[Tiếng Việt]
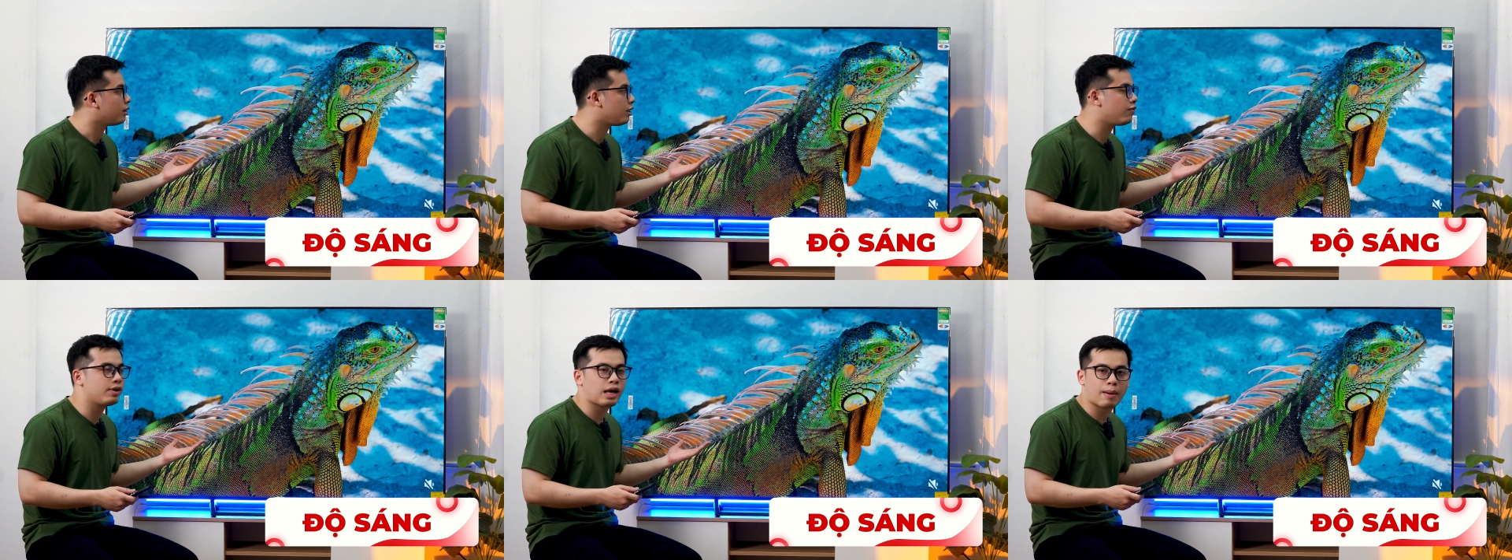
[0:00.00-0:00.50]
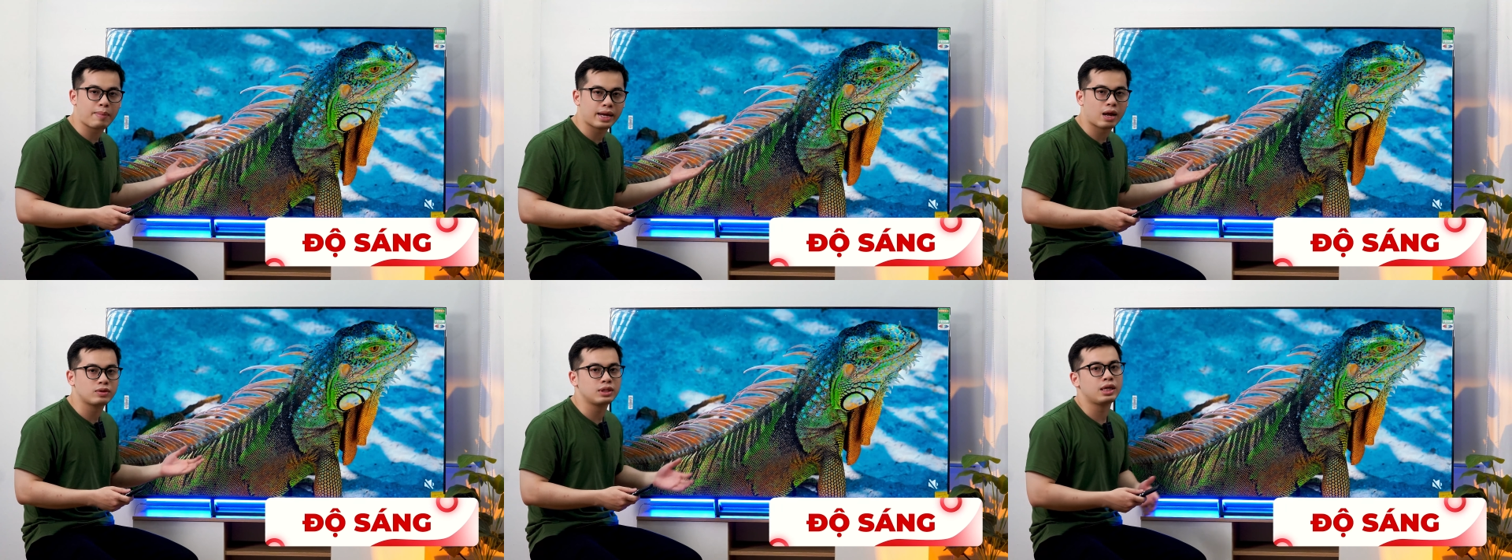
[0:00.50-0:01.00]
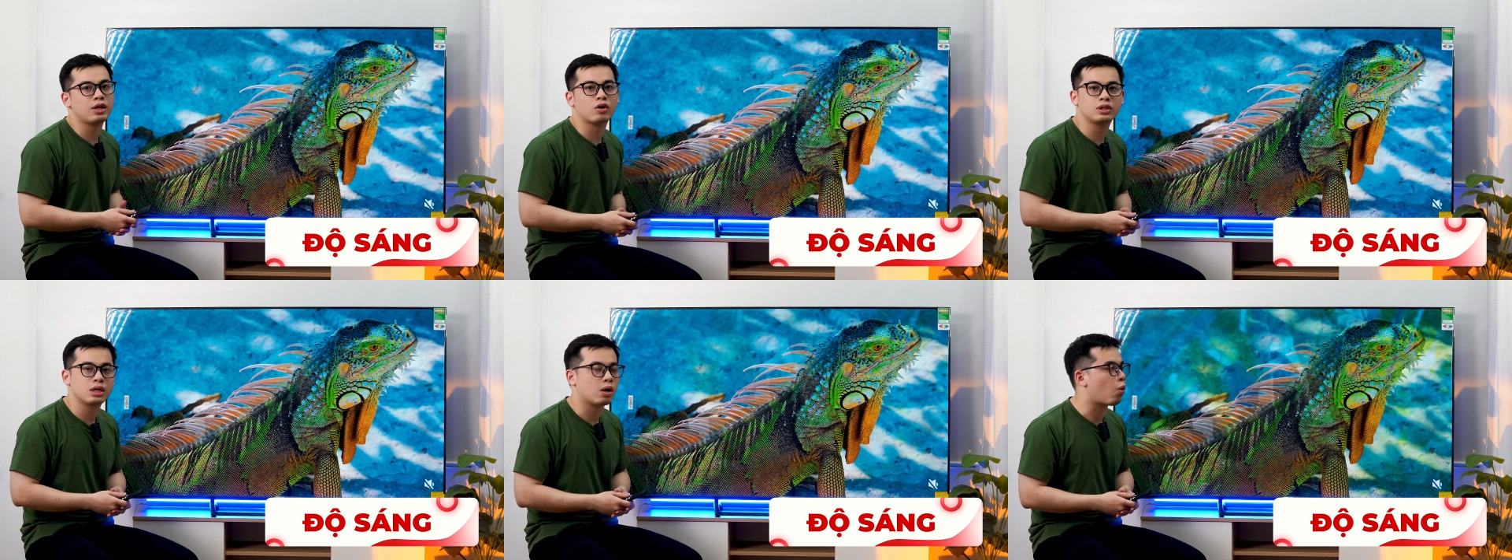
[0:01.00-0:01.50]
TV IPS LCD nó
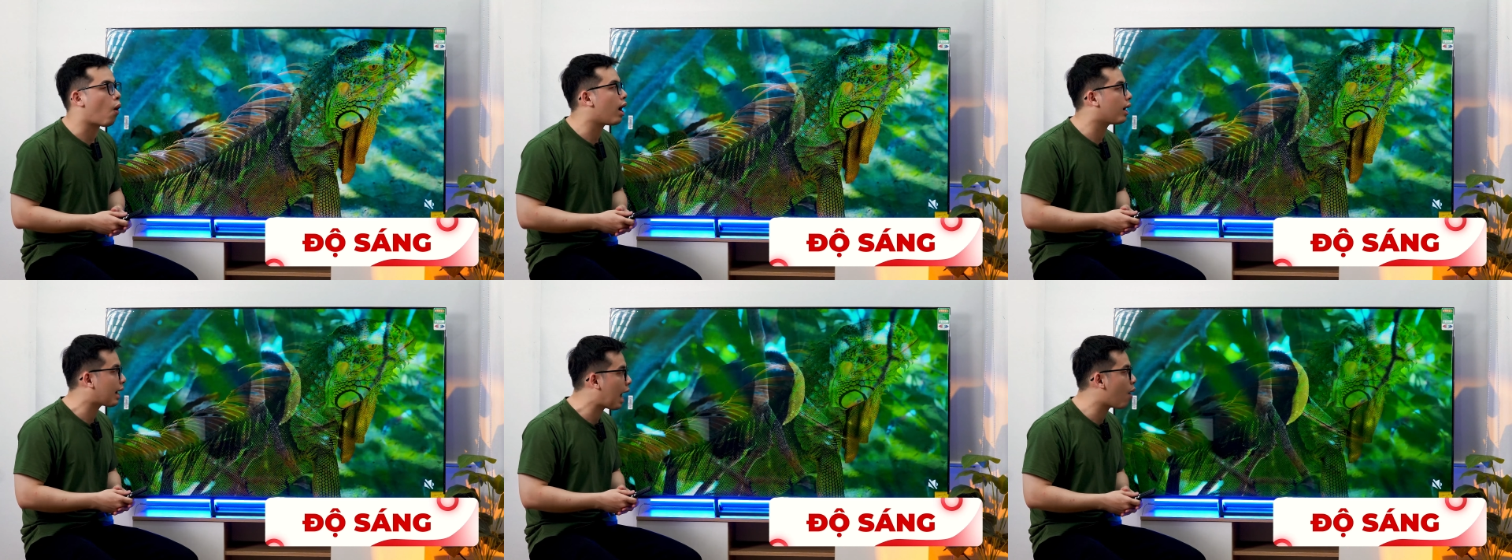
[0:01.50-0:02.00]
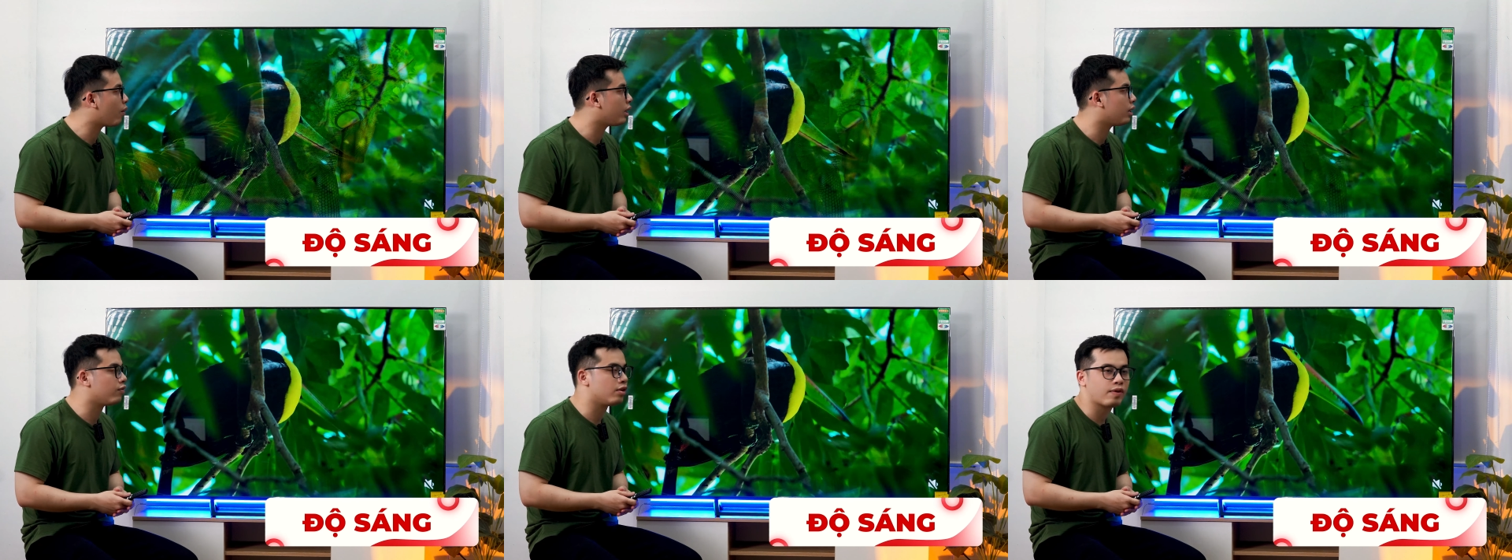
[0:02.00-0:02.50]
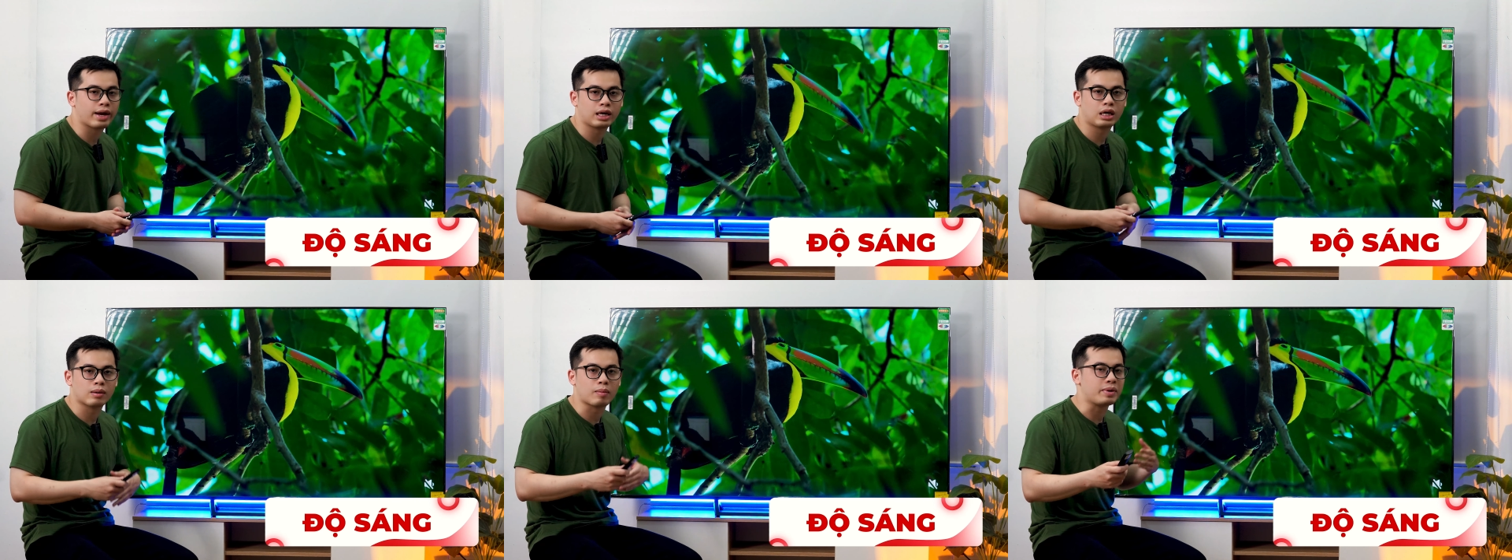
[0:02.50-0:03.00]
chưa được quá là cao, nên là vì vậy
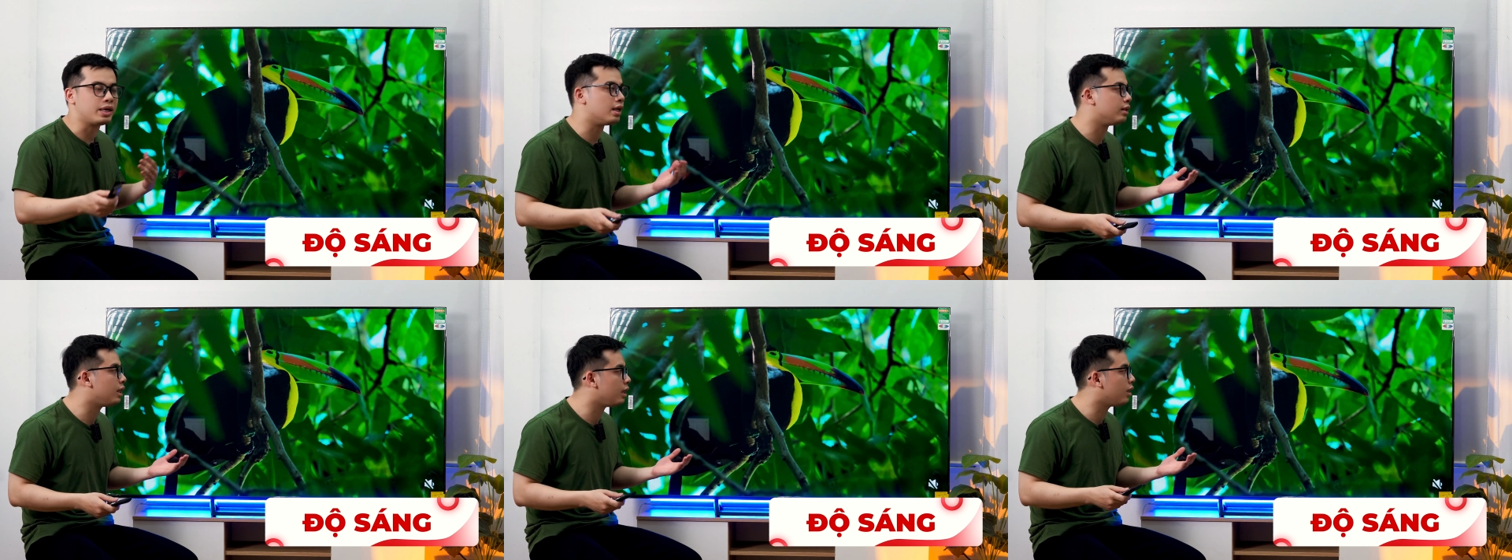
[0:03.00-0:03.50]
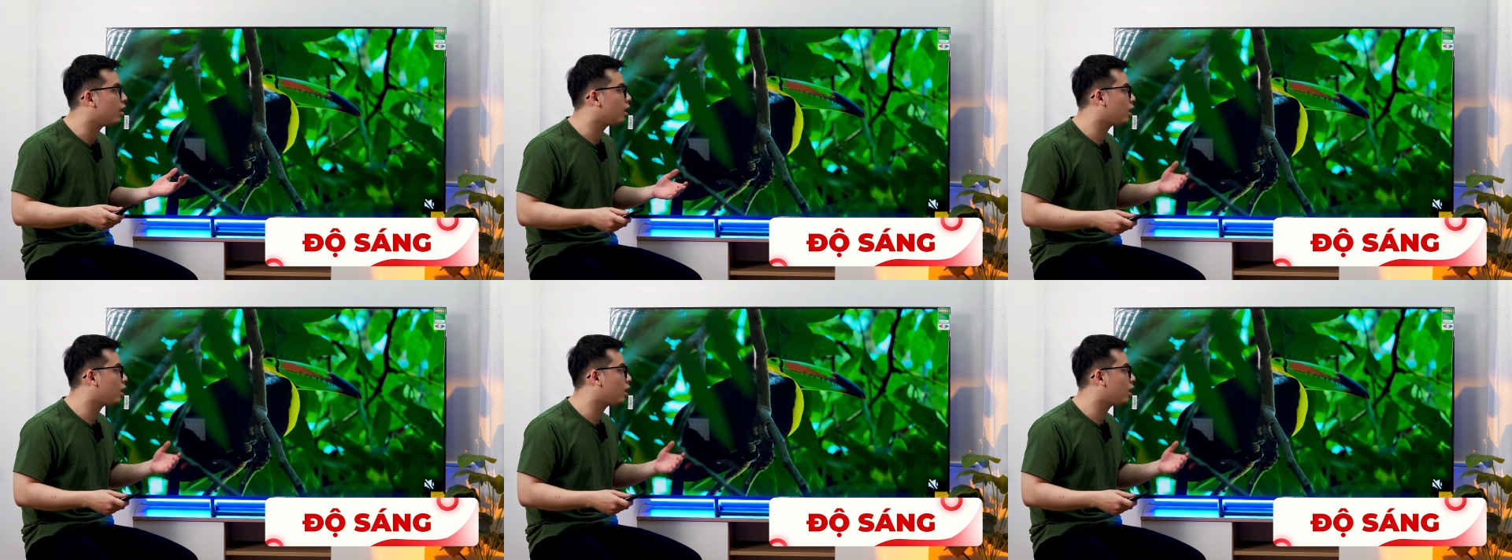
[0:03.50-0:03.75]
khi mà mình hiển thị,